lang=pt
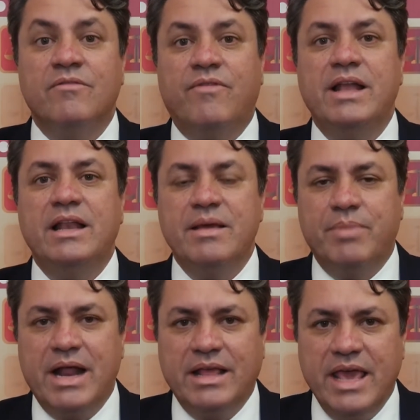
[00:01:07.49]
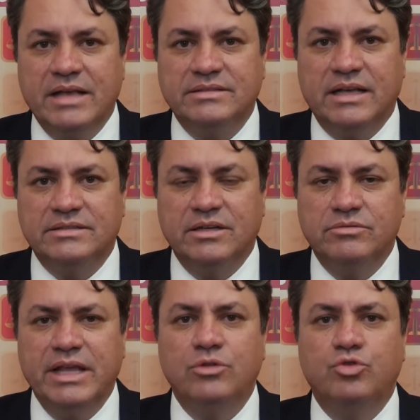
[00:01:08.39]
Vale lembrar que essa
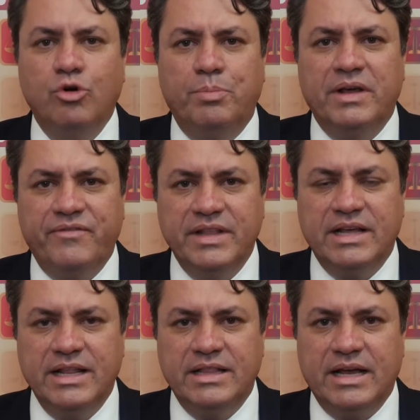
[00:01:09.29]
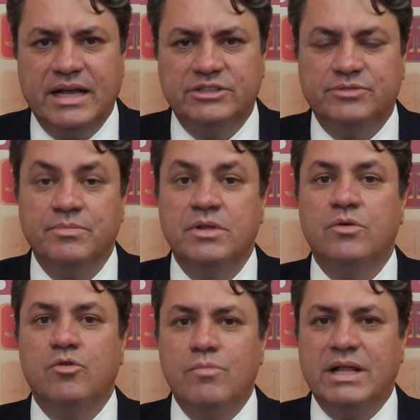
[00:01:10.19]
ação tem dupla finalidade
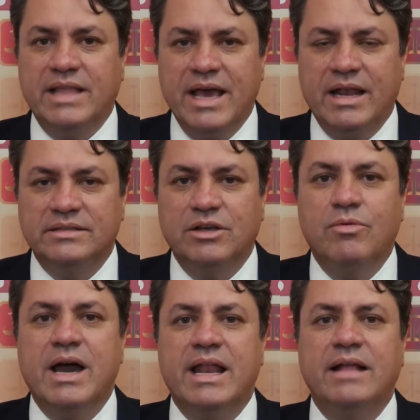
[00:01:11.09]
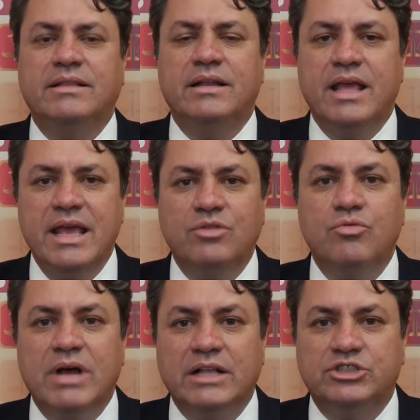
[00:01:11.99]
uma delas é o caráter
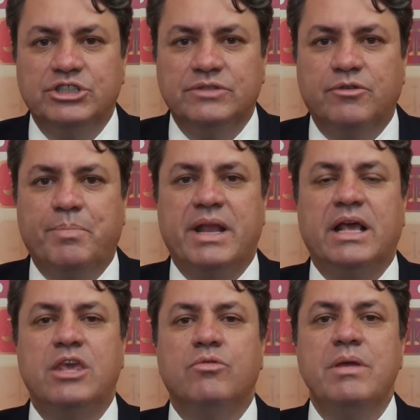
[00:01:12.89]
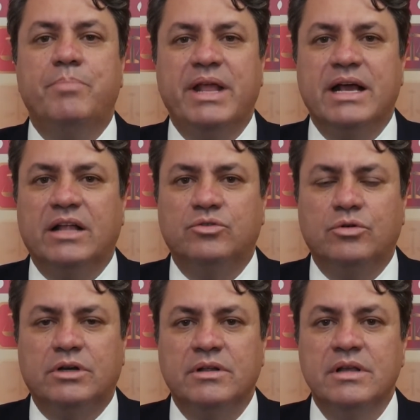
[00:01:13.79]
educativo, para que o
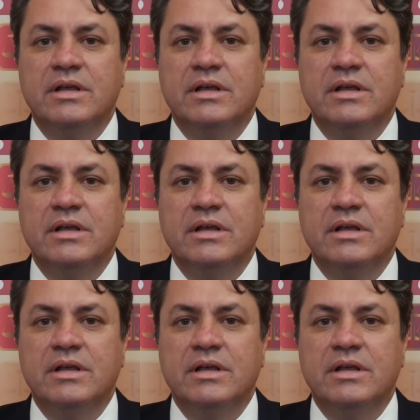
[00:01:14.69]
empregador